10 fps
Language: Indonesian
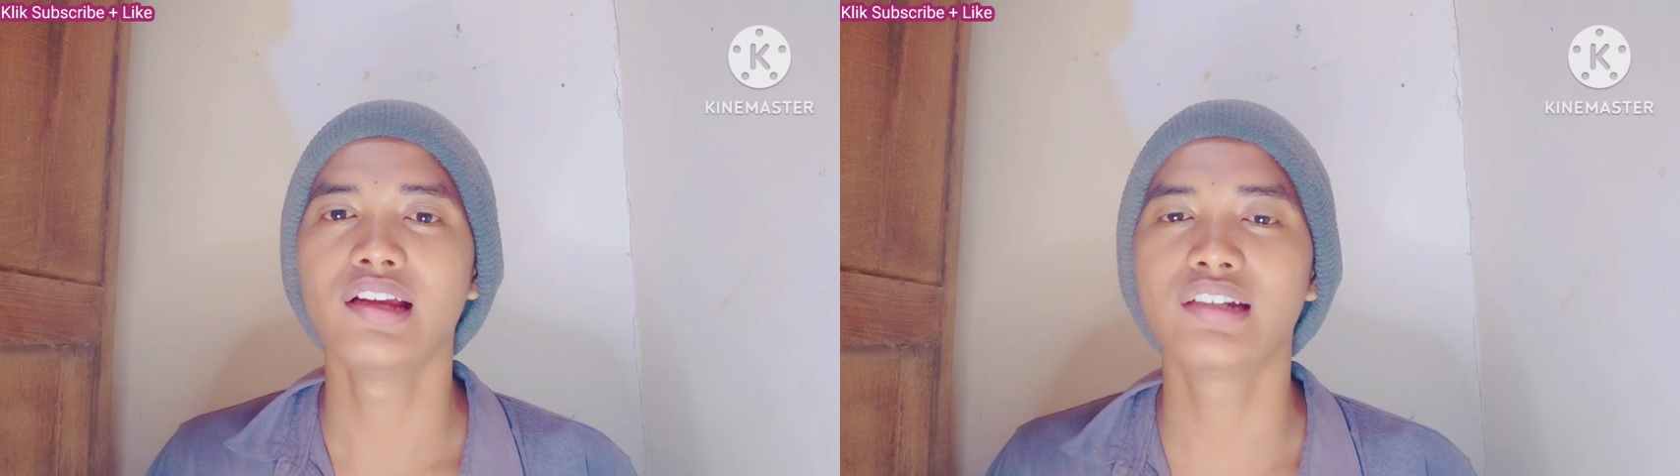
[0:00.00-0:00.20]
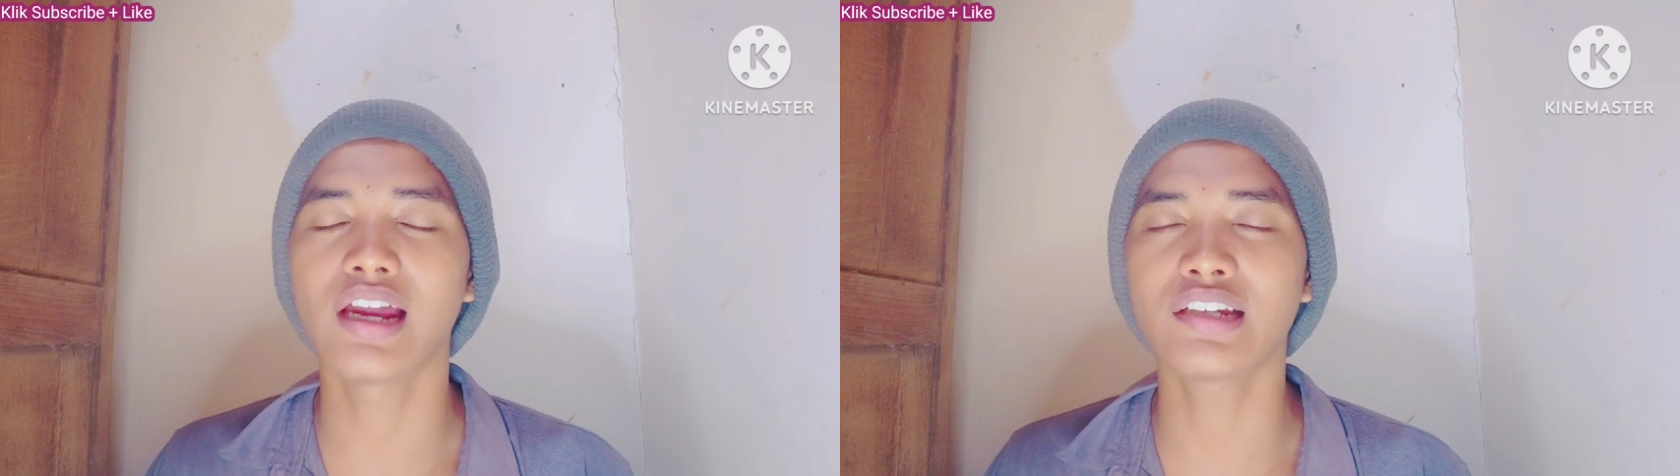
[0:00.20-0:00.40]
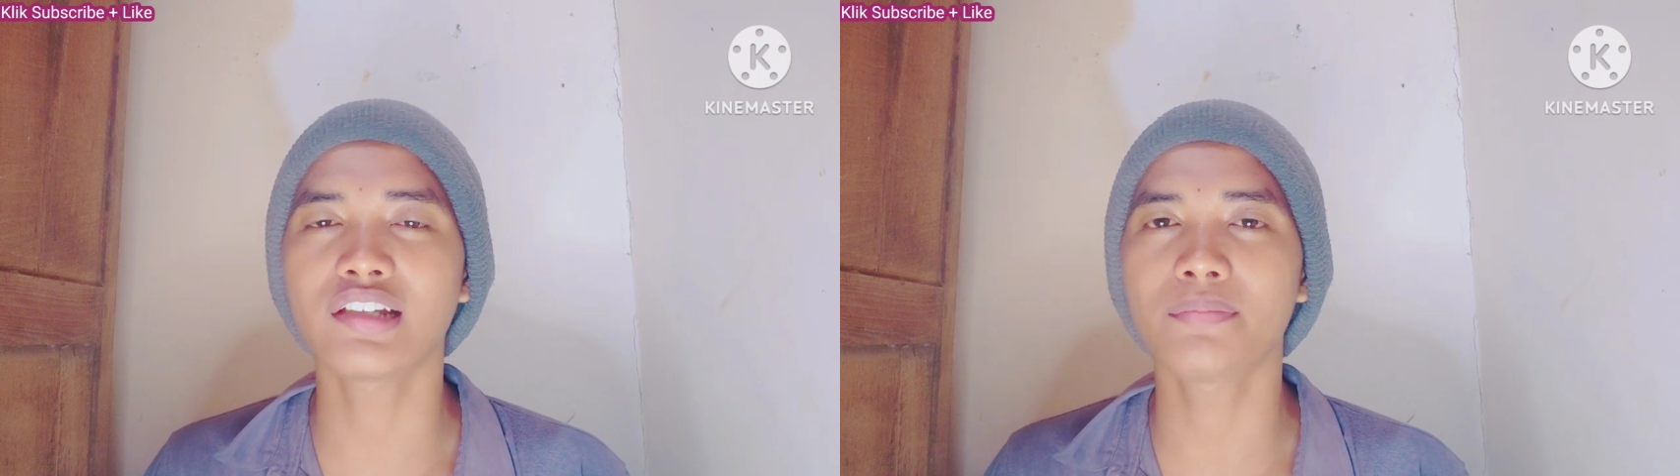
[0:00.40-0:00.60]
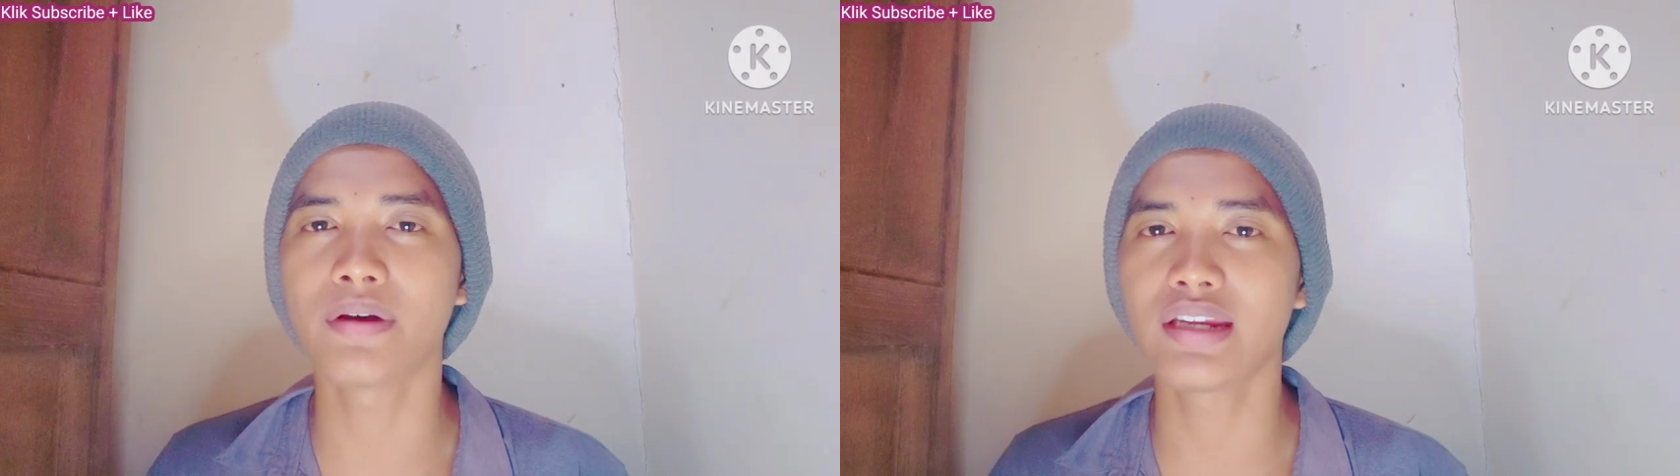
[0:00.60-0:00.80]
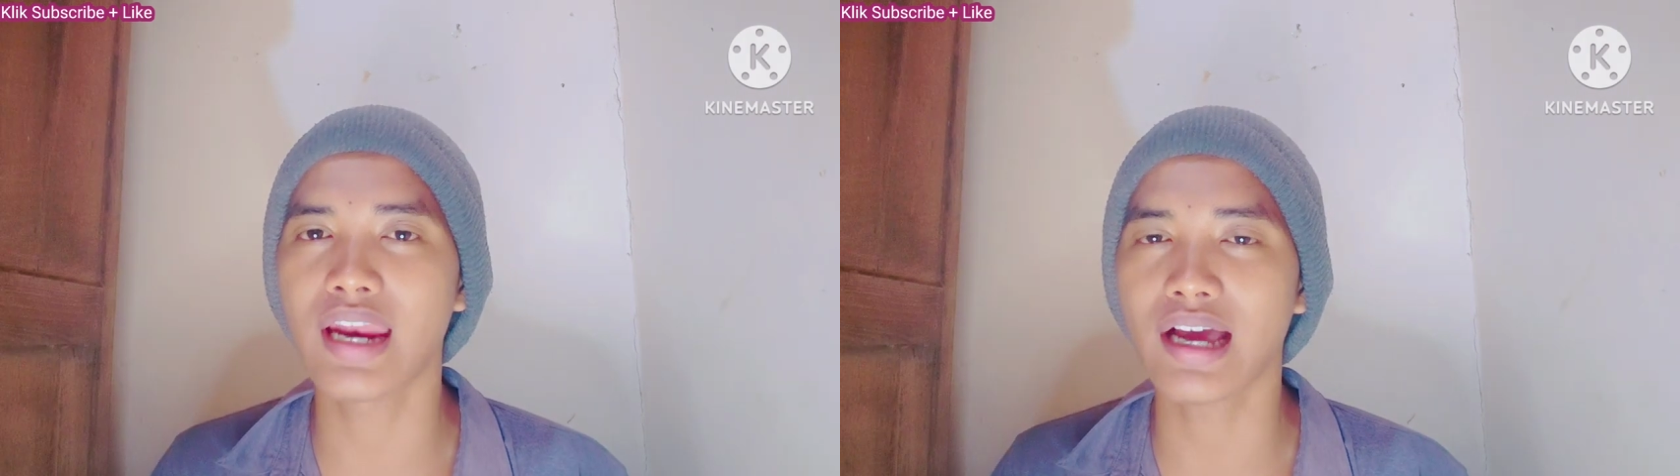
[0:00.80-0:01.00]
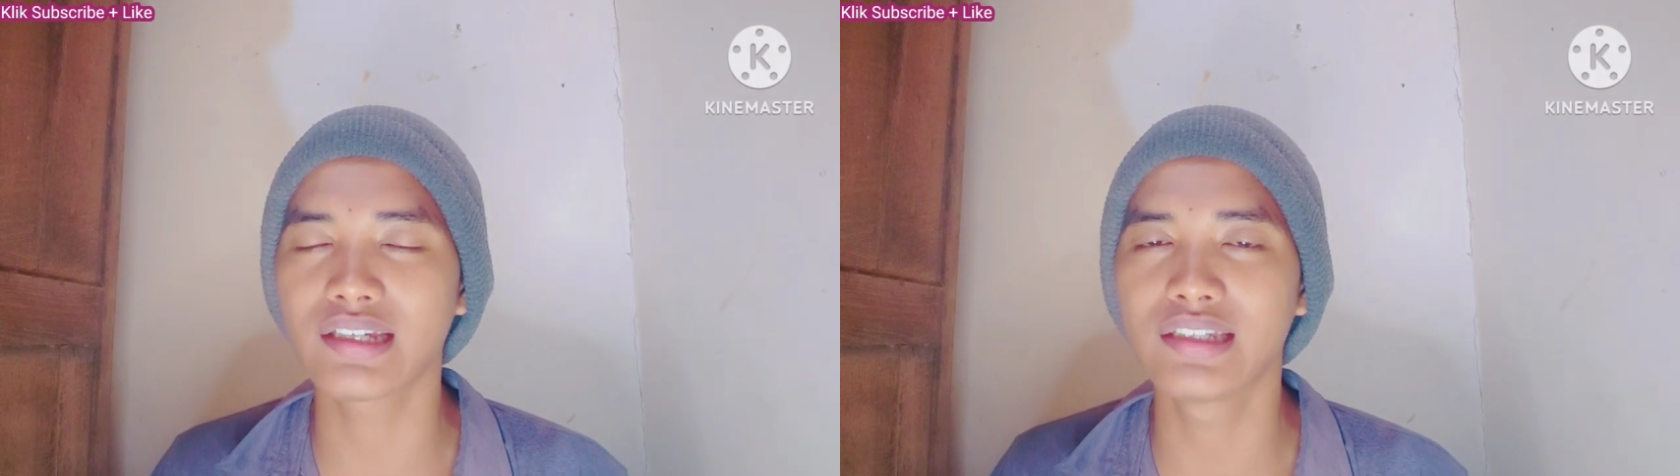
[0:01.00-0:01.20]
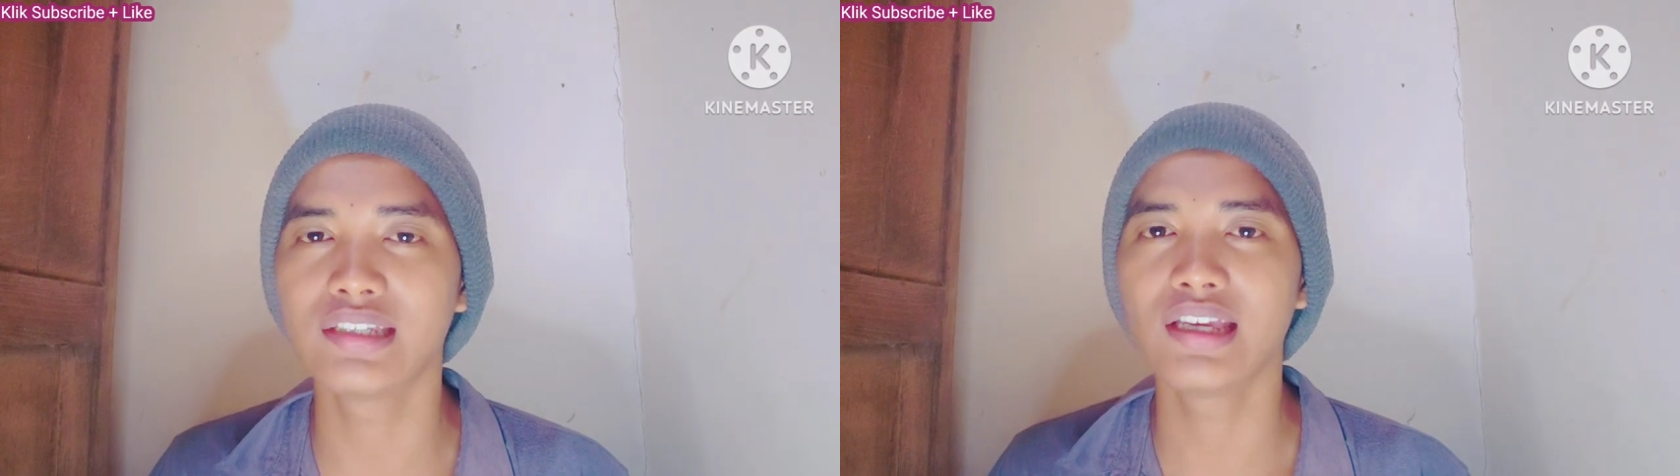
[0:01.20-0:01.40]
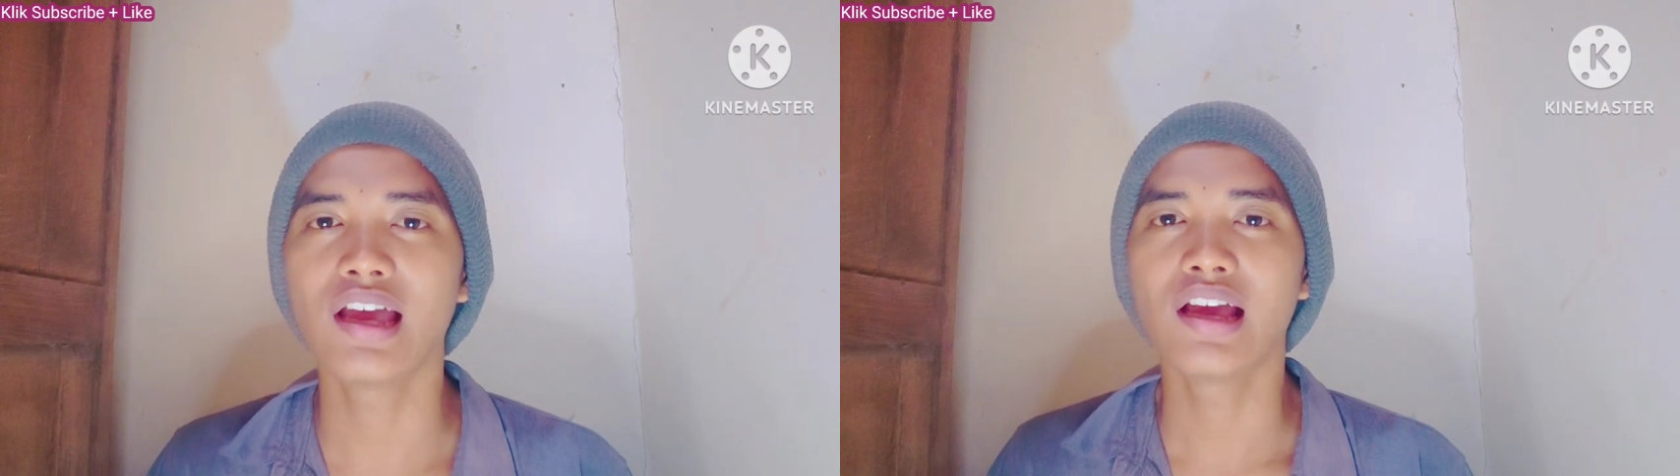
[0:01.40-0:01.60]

Dan kembali lagi